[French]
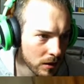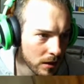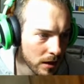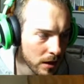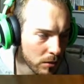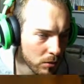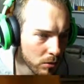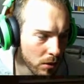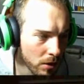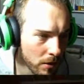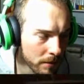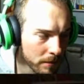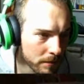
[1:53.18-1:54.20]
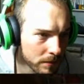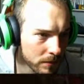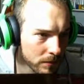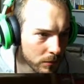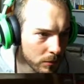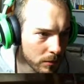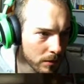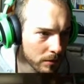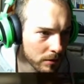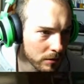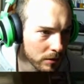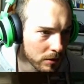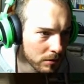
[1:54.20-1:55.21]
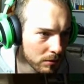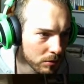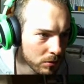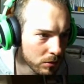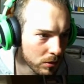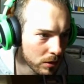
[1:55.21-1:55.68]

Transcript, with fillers: Allure. Bon, bah, à mon avis, il faut